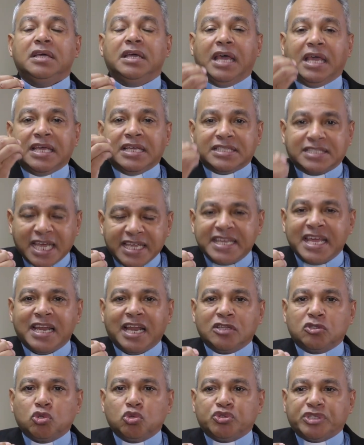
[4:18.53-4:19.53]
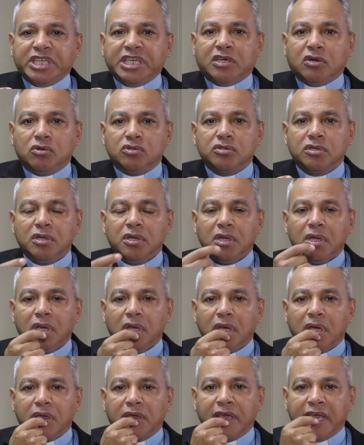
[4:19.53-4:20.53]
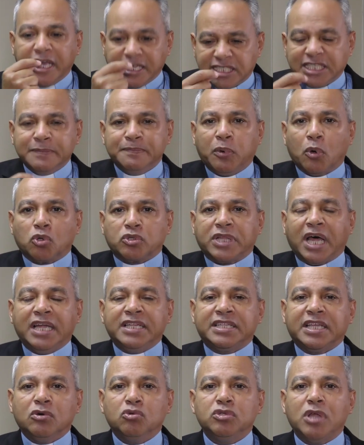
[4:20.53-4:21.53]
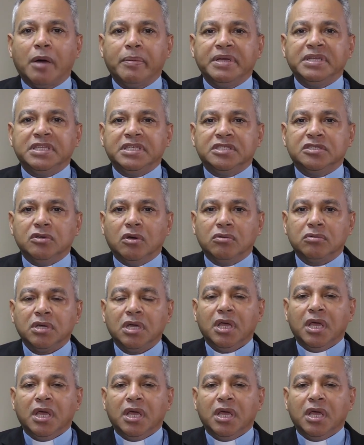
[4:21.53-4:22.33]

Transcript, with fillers: Enséñale a tus hijos que es importante una bendición.